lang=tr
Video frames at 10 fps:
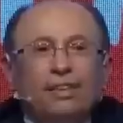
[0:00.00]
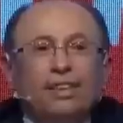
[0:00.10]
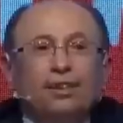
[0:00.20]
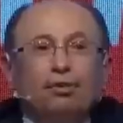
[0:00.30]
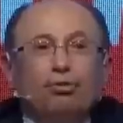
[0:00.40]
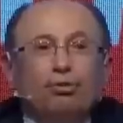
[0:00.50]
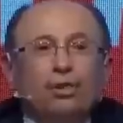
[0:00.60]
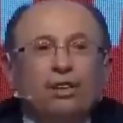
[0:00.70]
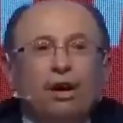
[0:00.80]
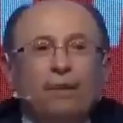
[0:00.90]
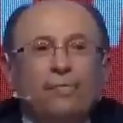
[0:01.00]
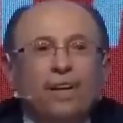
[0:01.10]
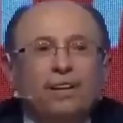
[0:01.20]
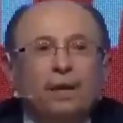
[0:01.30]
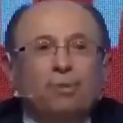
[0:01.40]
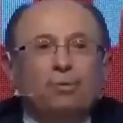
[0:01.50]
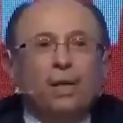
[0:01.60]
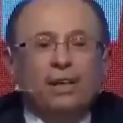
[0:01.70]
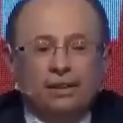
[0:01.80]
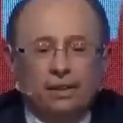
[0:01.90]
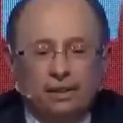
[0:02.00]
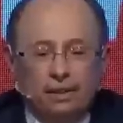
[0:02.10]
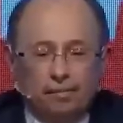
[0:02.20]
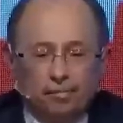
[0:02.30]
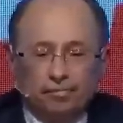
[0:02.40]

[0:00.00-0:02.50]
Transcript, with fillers: sizin tonunuzda cevap vereceğim bunu bilesiniz.